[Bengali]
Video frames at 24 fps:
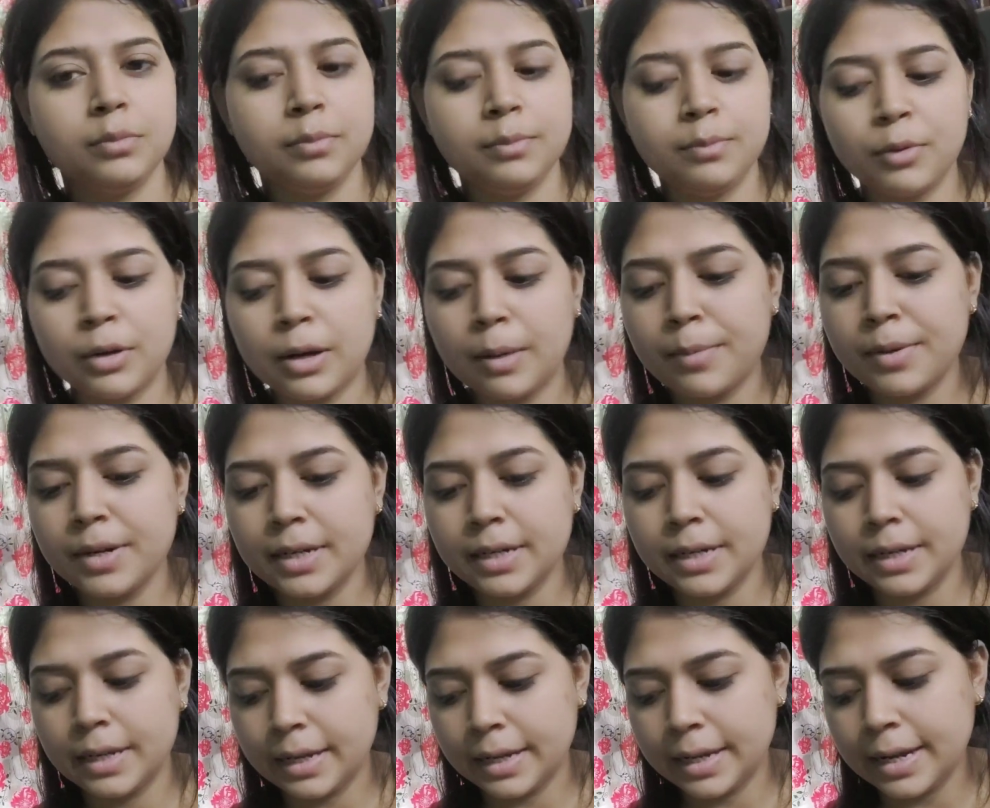মোটামুটি
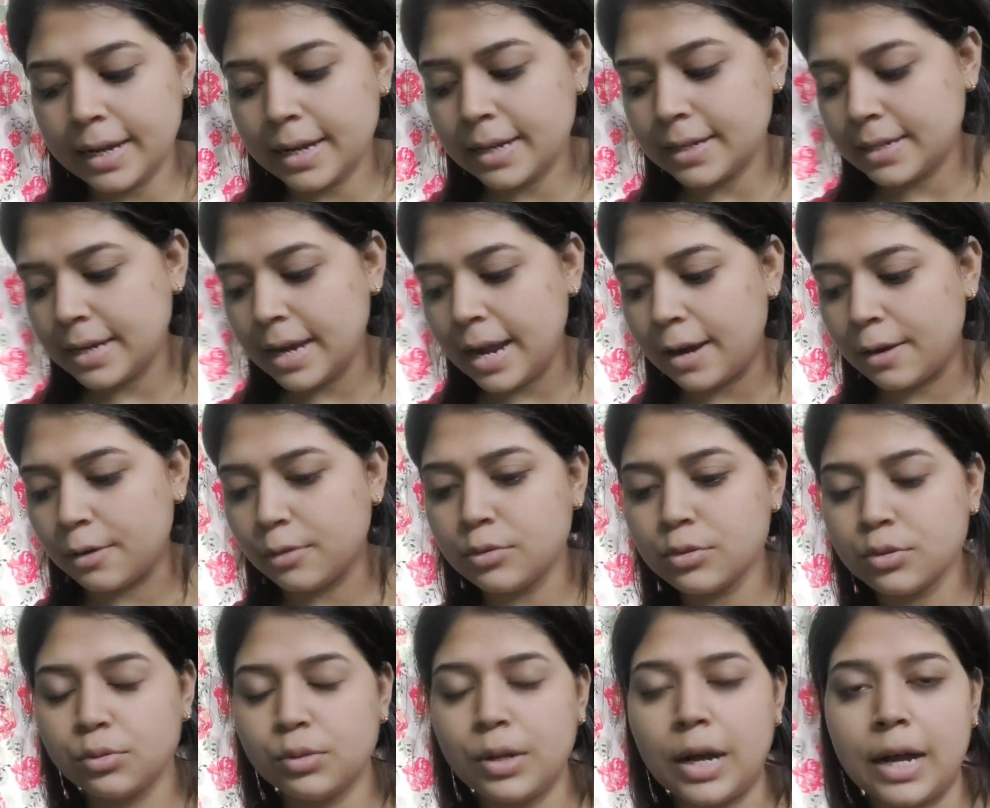ঠিকই আছে এখন
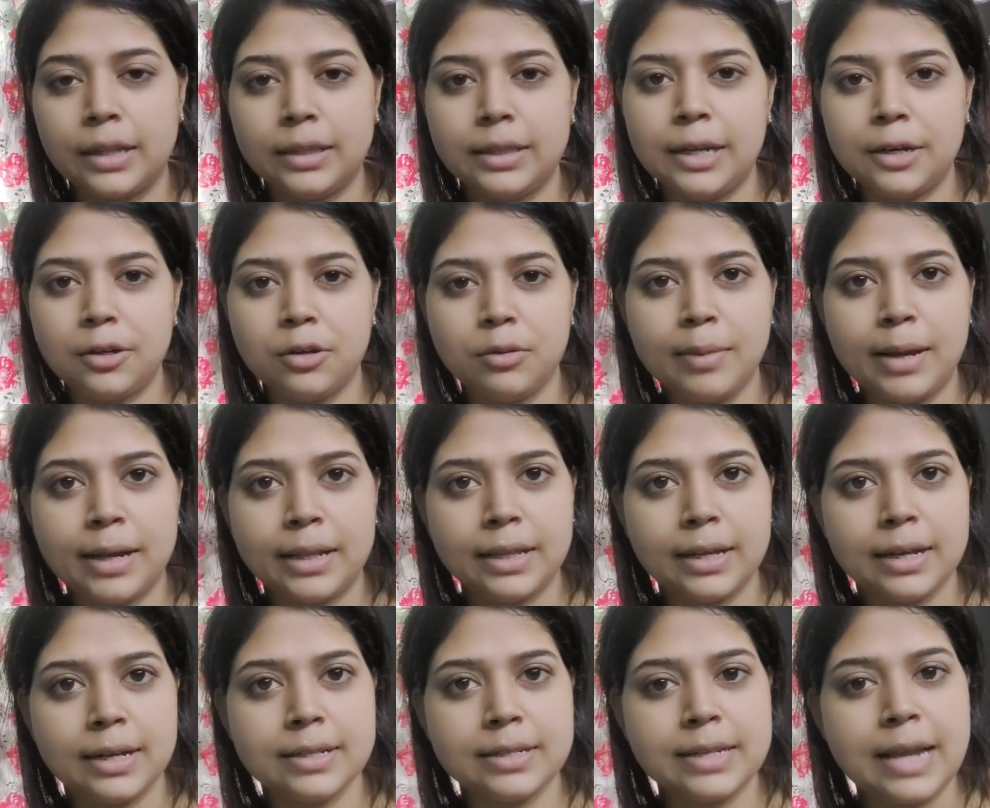শুধু হাতে একটু
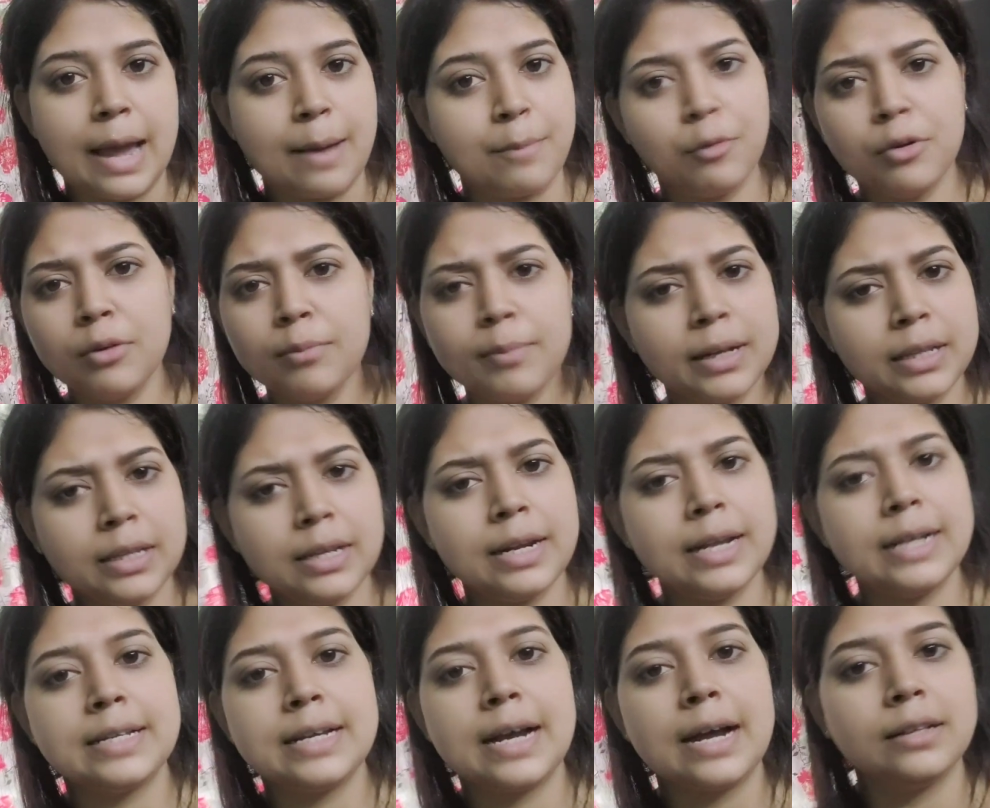ব্যথা আছে এমন ব্যথা
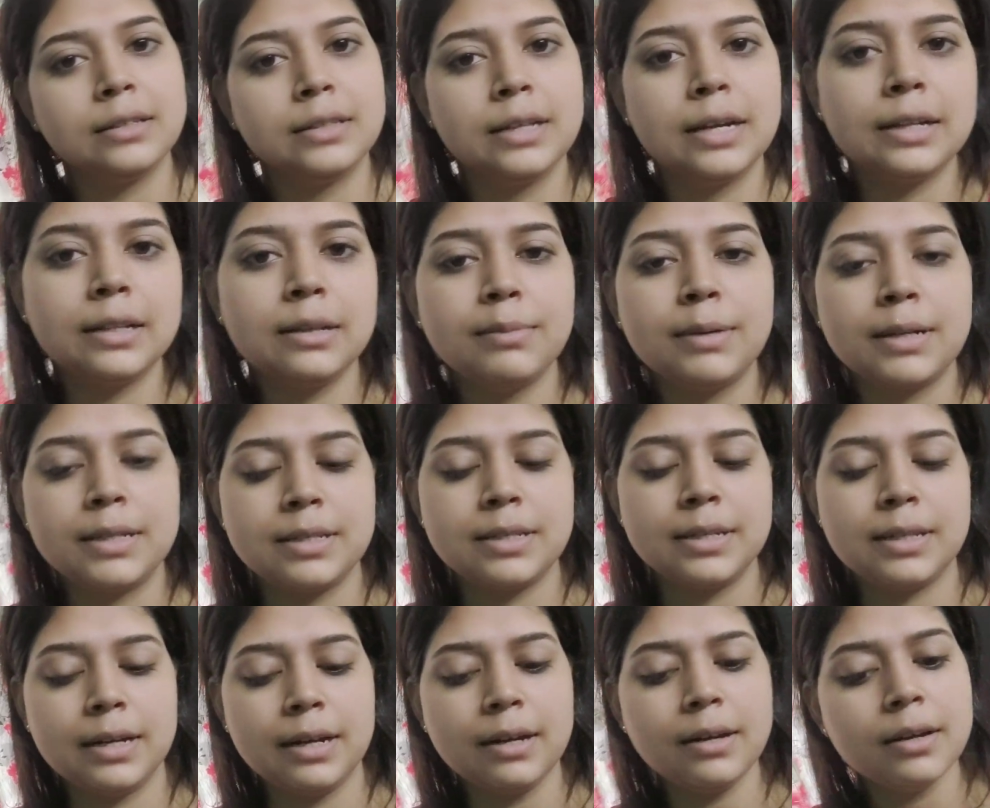নেই যে হাত নাড়াতে
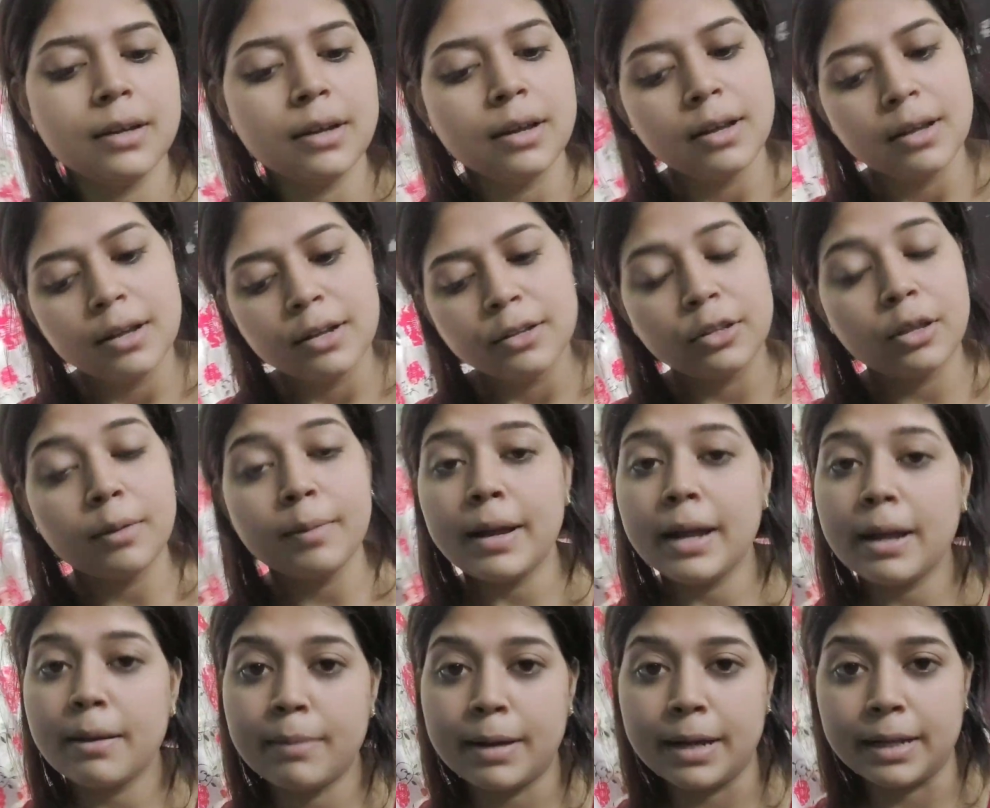পারছি না তবে
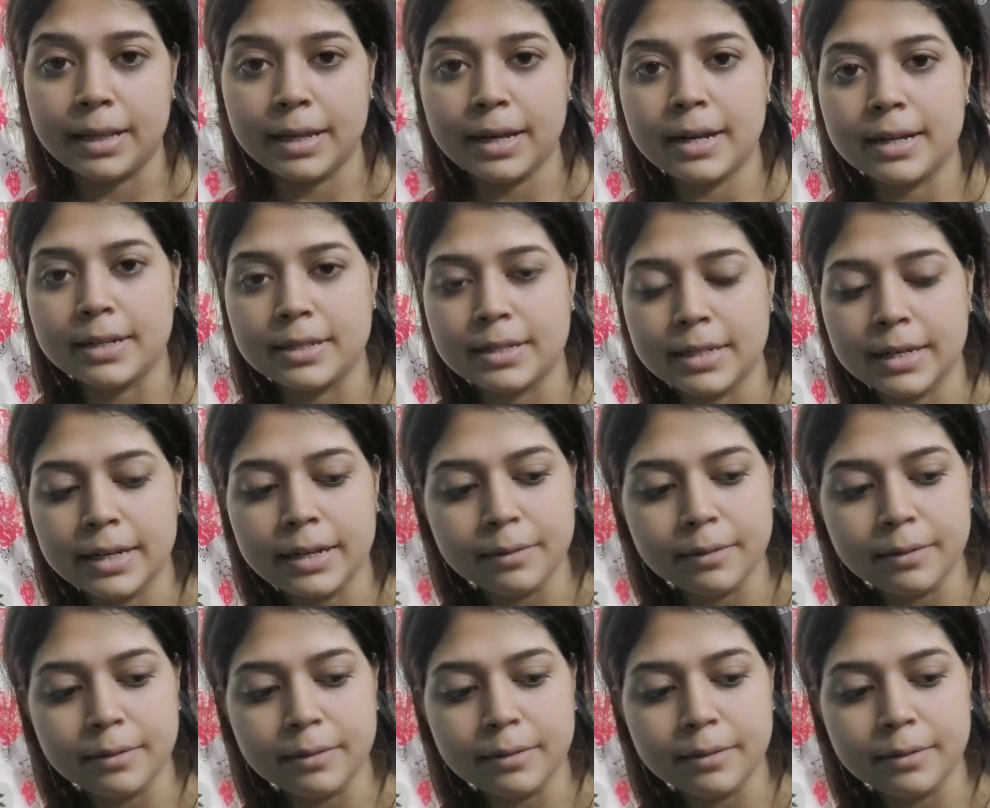হ্যাঁ ব্যথা আছে